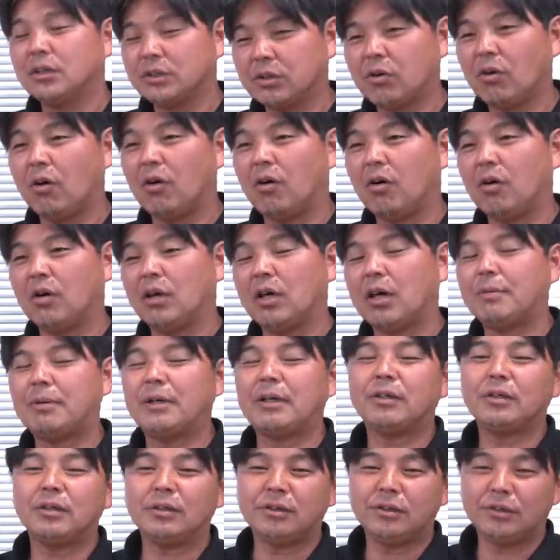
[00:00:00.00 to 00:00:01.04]
そうやっぱ
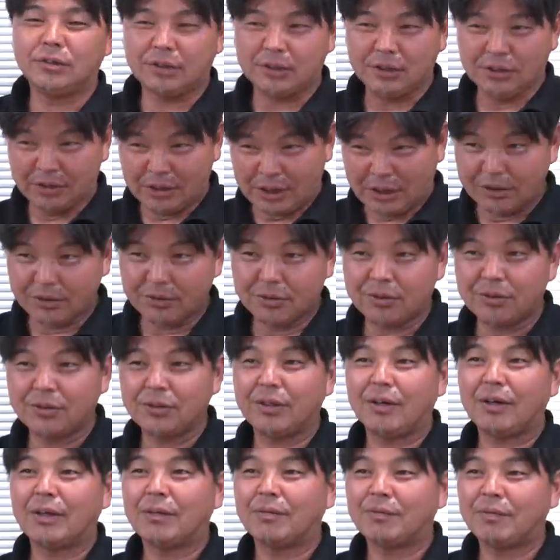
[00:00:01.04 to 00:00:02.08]
り雪のあるところ
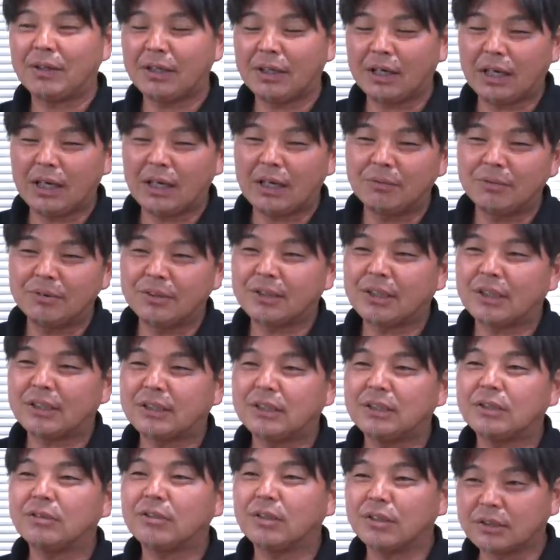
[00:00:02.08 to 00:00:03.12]
ではやっぱりなかなか難
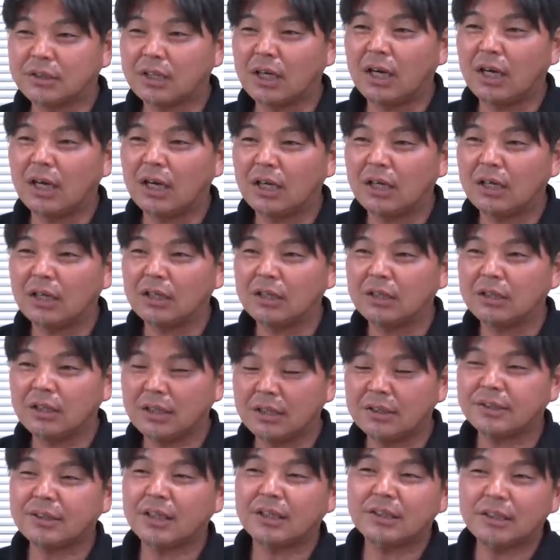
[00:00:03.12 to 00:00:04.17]
しいとかさ、
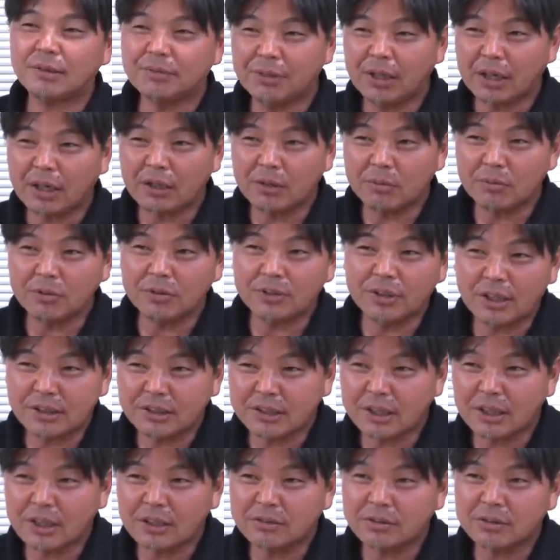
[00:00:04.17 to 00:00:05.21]
ね、スタジアムだけの問題
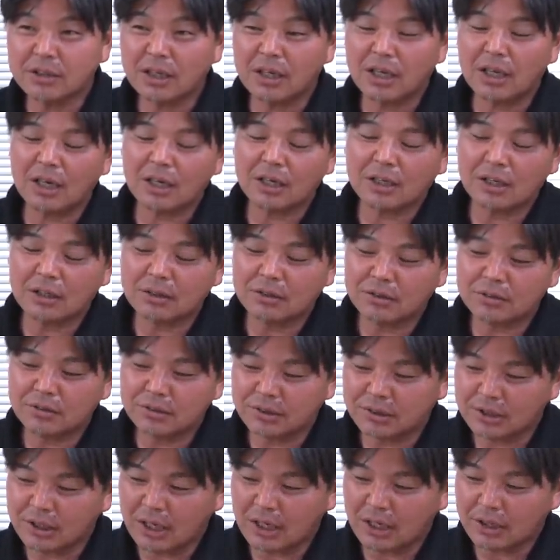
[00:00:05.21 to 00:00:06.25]
じゃなくて、結
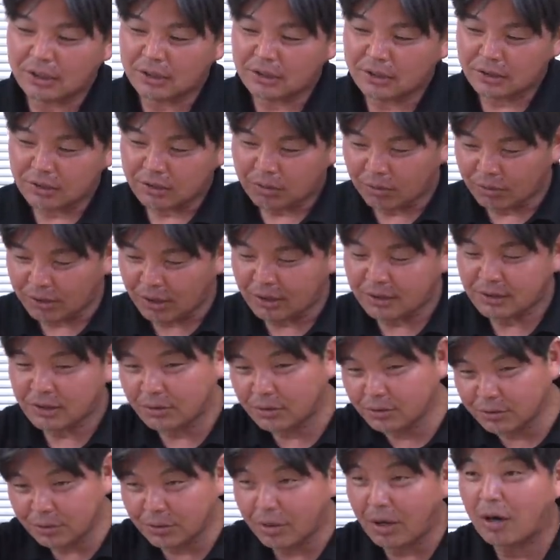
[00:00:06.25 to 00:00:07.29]
局じゃあお客さ
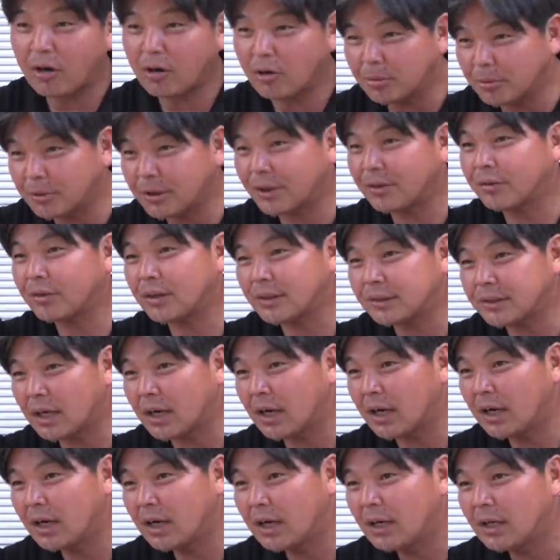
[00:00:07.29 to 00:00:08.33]
んをどう運ぶかとかさ、
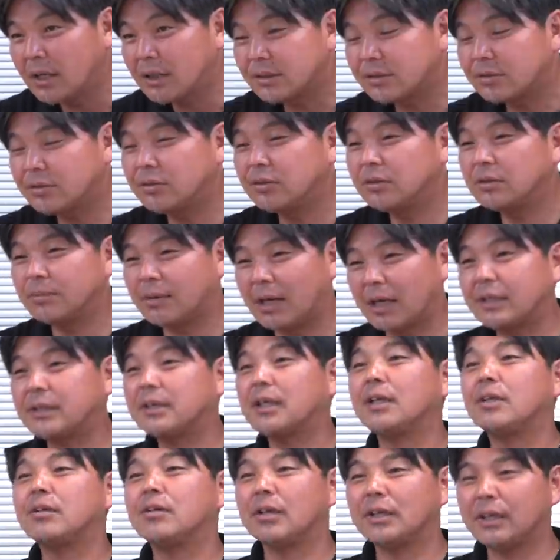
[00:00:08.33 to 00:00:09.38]
そういうのもあっ
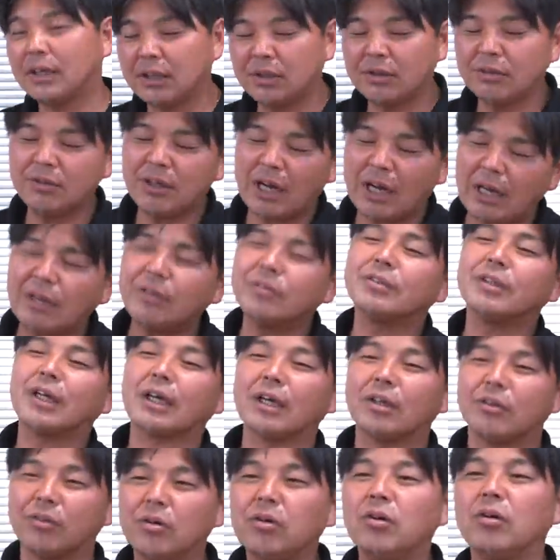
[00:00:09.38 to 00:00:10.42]
たりとかねいろいろあるんだ
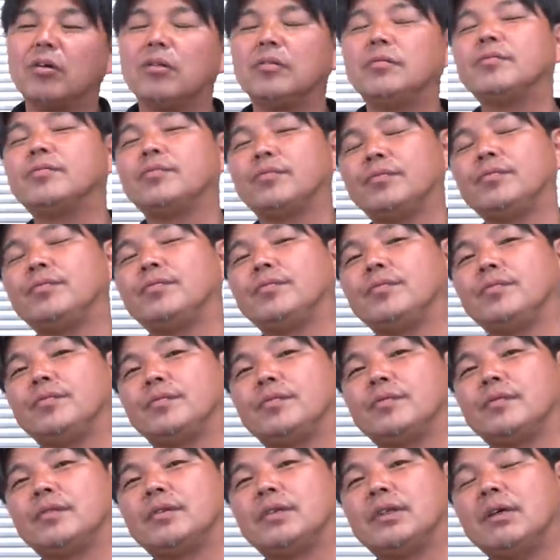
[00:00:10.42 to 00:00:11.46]
けど、うん、
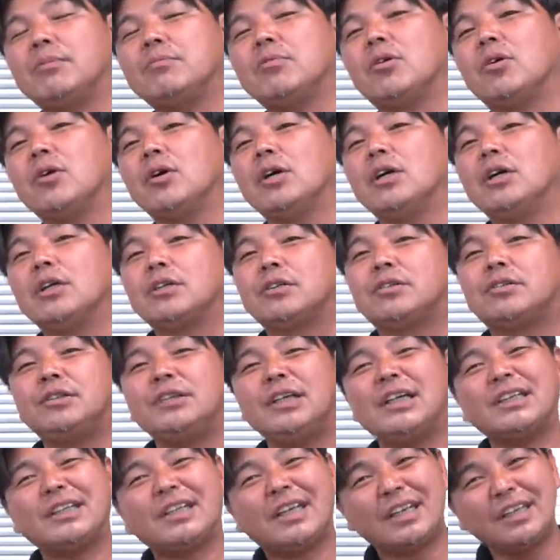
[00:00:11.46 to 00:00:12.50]
でも
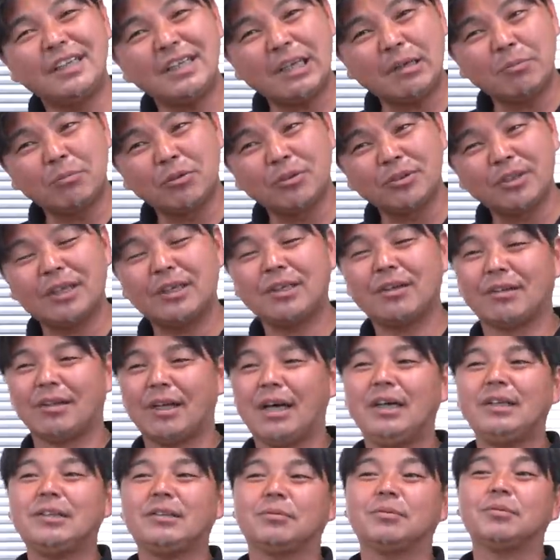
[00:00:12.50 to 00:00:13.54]
クリアンできない問題では
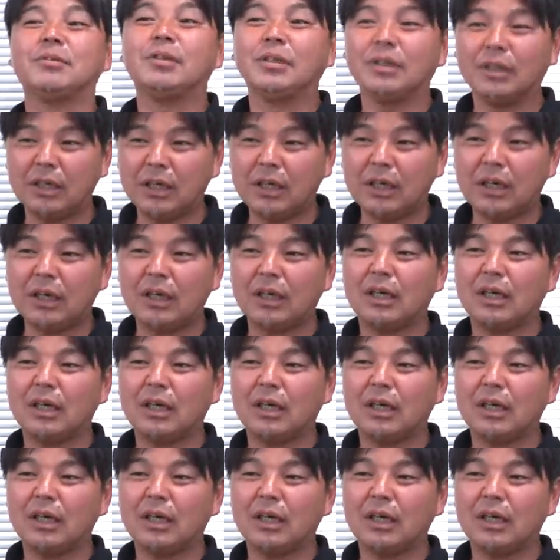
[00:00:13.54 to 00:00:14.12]
ないと思うんね、